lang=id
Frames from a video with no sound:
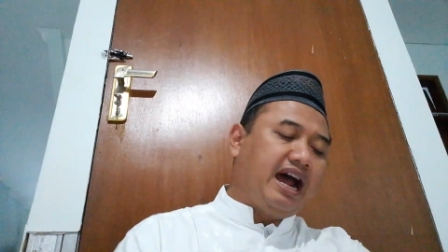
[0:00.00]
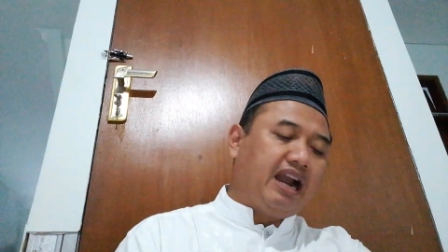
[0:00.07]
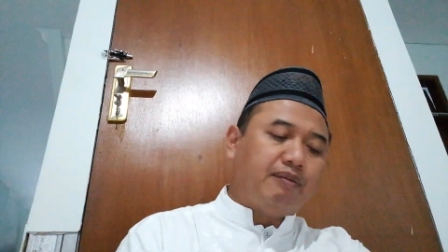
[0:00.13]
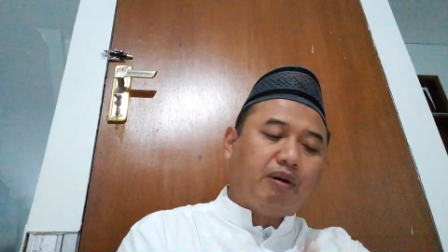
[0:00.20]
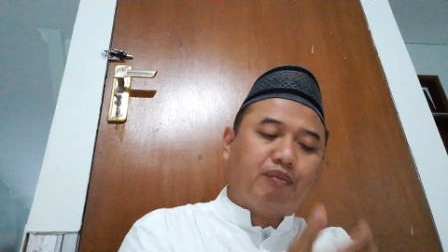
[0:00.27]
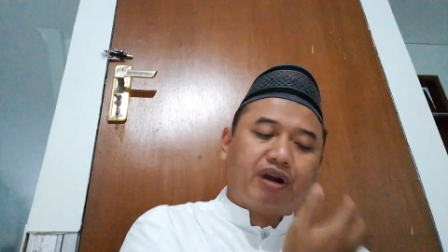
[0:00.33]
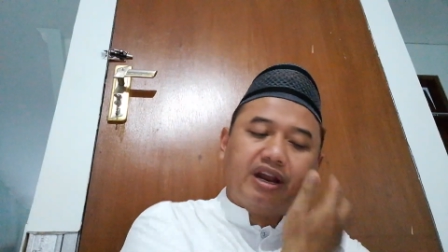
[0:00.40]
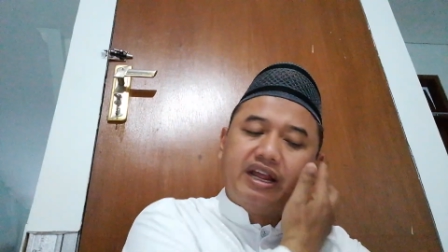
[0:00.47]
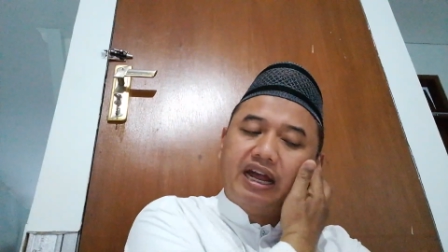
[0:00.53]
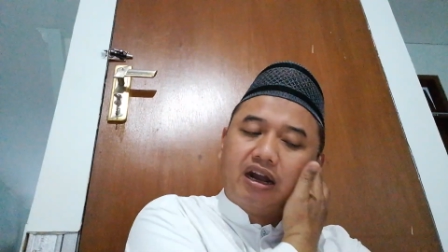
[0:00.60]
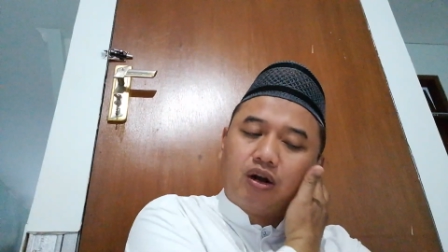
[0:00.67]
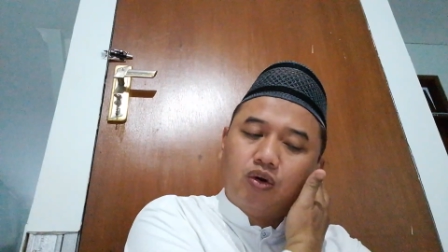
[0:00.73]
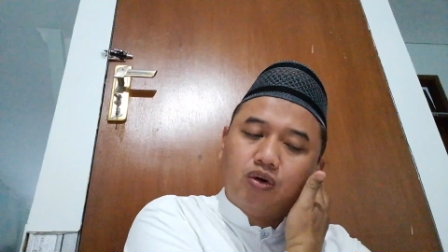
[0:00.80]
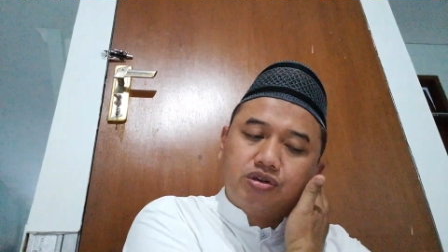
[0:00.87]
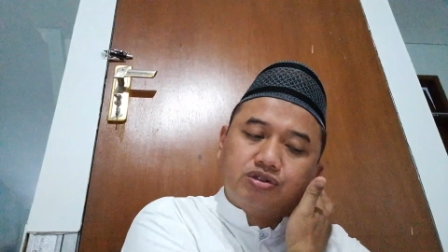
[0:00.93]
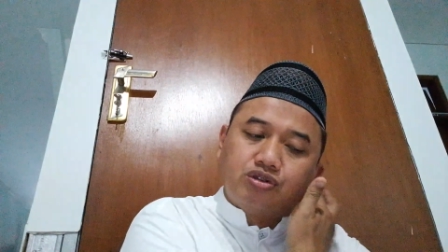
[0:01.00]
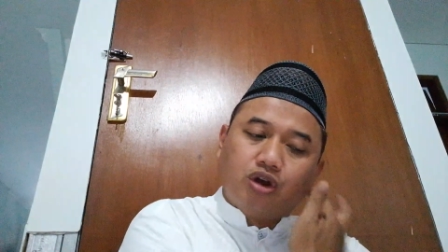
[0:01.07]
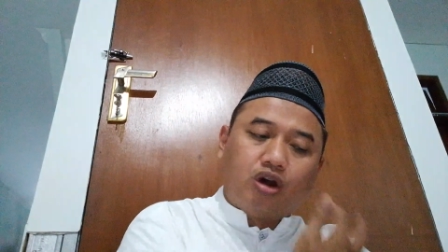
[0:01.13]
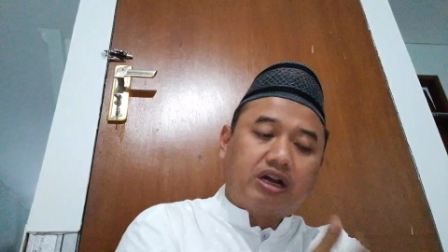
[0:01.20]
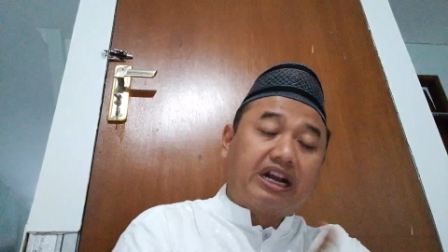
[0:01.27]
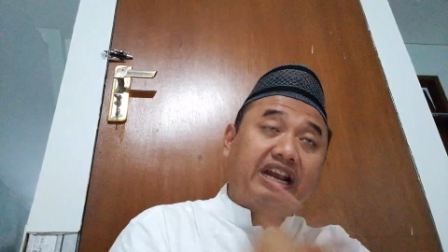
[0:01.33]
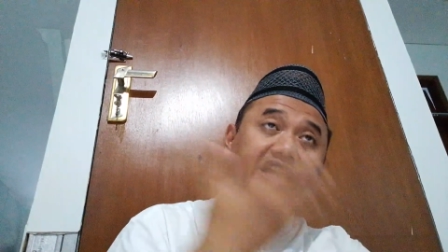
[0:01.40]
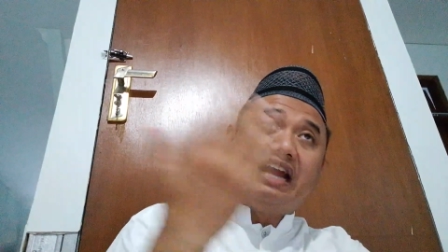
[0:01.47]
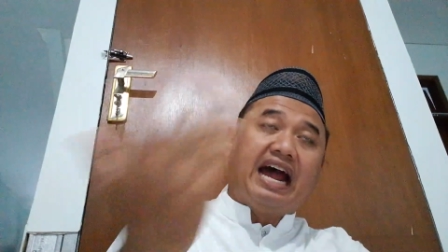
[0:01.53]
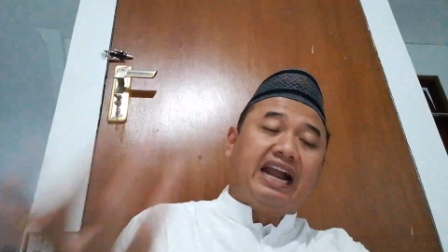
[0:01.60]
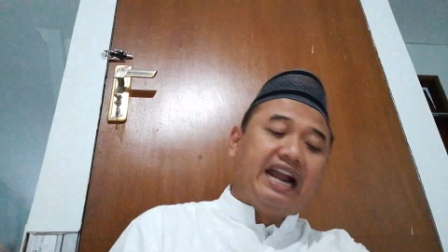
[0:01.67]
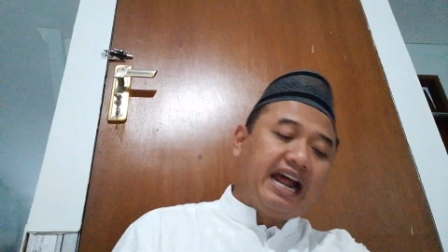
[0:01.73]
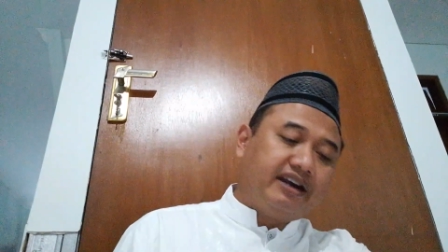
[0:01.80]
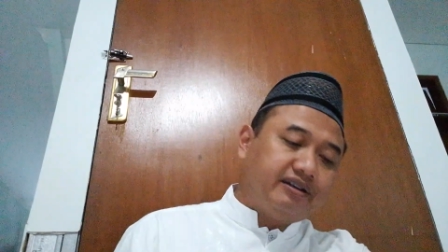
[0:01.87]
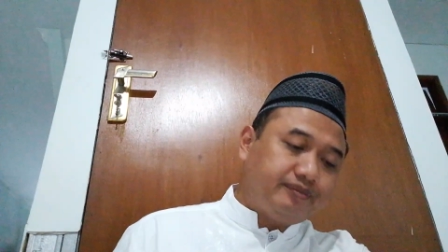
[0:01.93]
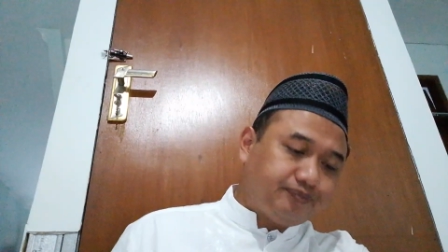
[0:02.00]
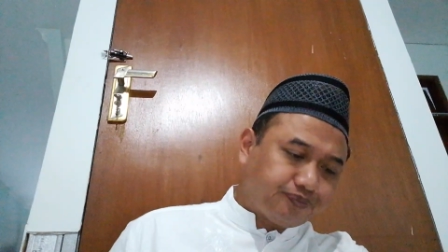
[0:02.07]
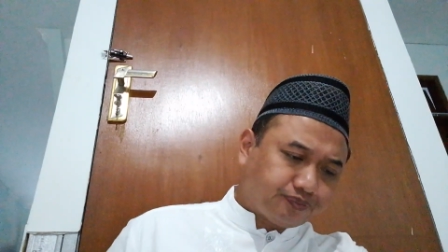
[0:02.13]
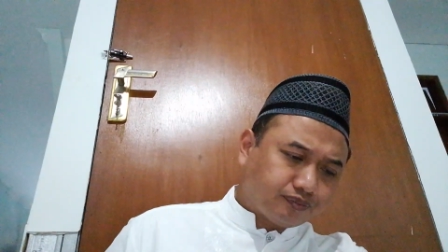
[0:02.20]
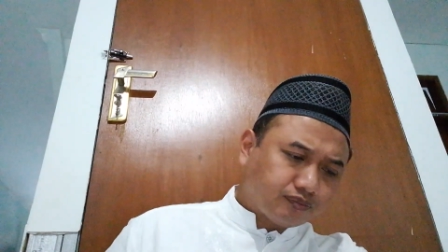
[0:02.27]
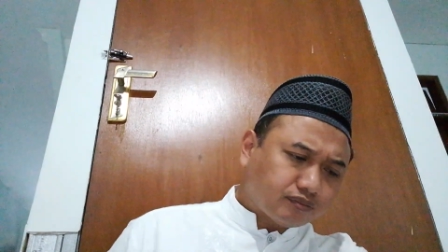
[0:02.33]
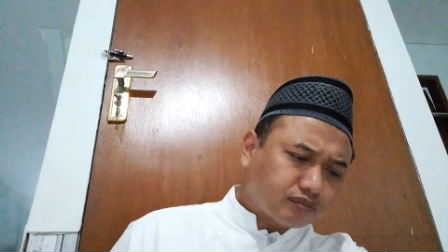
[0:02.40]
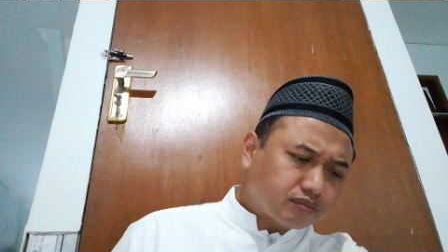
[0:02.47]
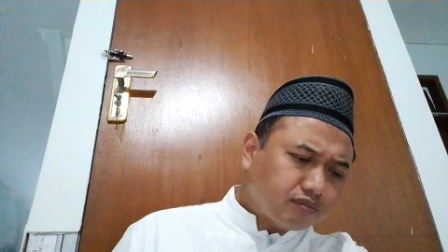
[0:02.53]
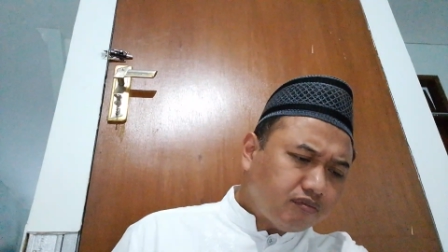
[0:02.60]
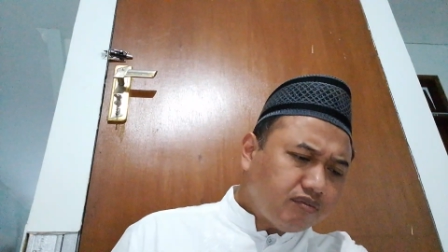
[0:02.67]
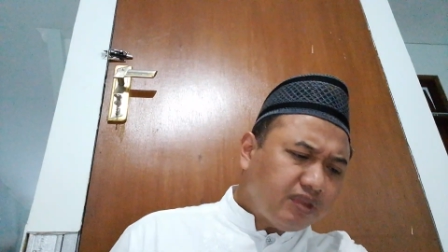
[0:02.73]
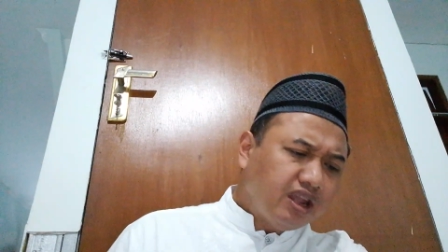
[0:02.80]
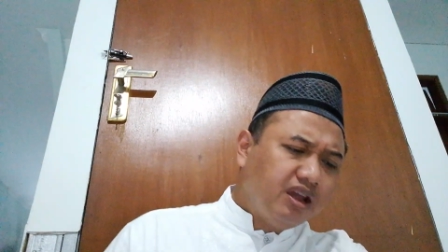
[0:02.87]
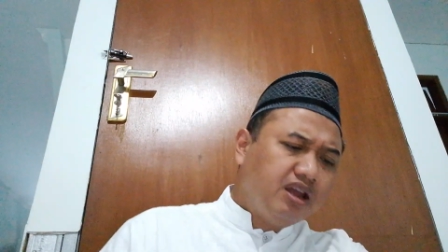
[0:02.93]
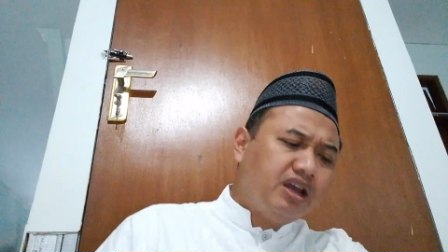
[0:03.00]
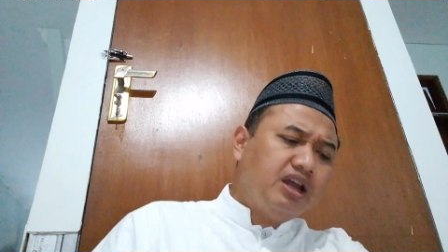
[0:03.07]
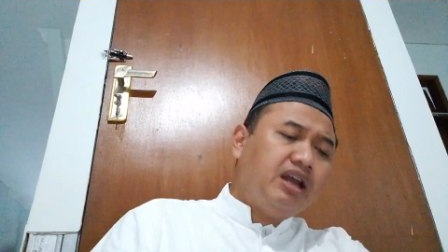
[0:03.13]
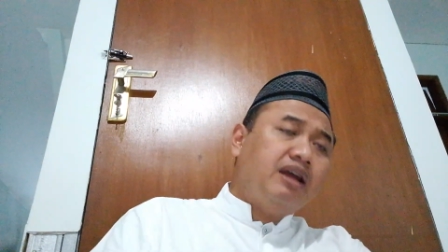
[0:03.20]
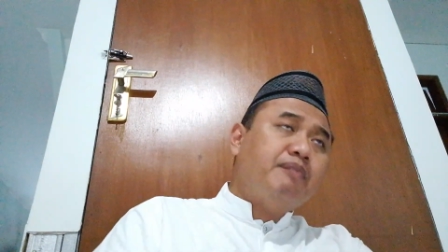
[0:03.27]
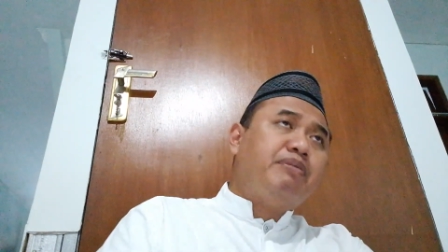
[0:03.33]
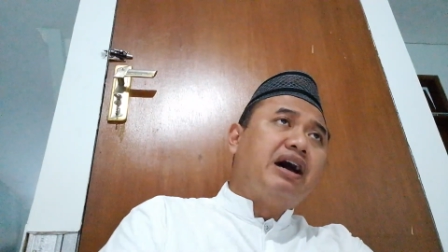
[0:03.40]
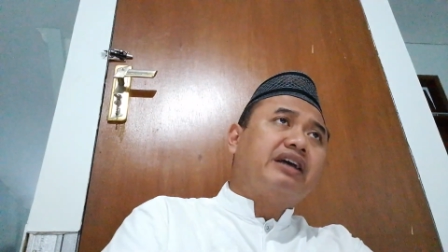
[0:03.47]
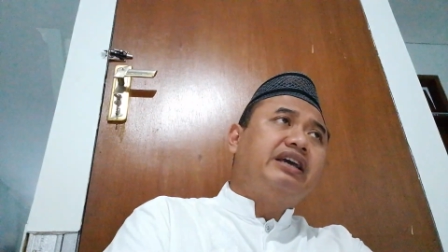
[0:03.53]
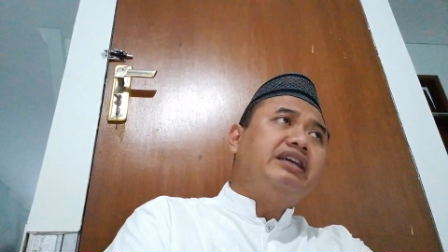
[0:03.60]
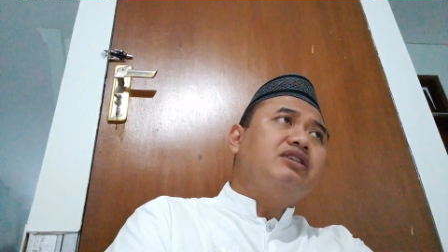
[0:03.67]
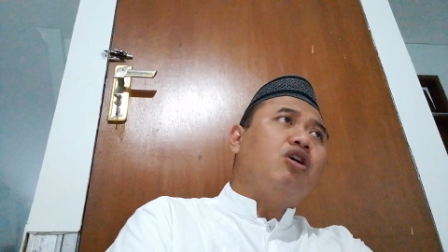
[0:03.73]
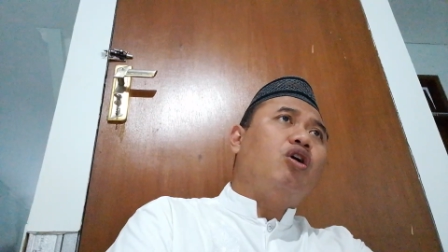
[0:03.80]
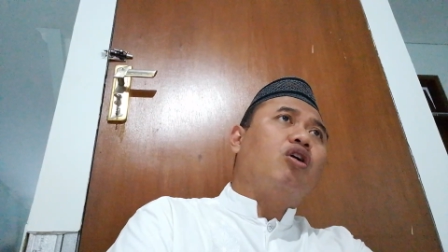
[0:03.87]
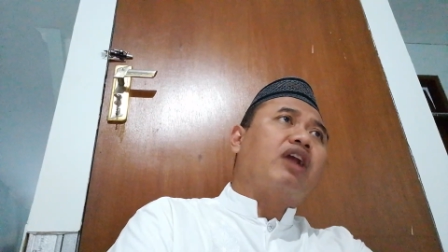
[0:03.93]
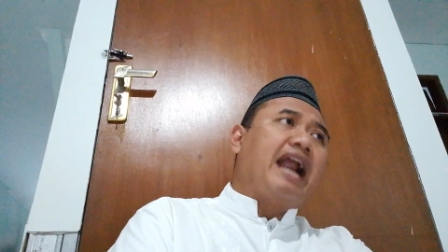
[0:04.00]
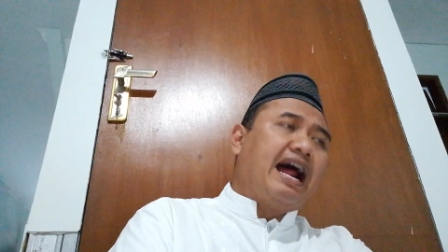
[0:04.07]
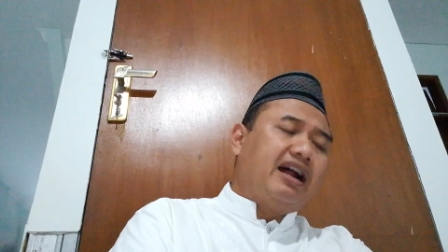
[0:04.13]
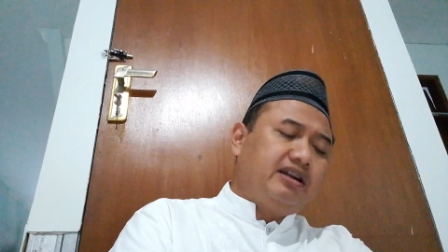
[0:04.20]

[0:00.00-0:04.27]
memberikan rukhsah, keringanan bagi orang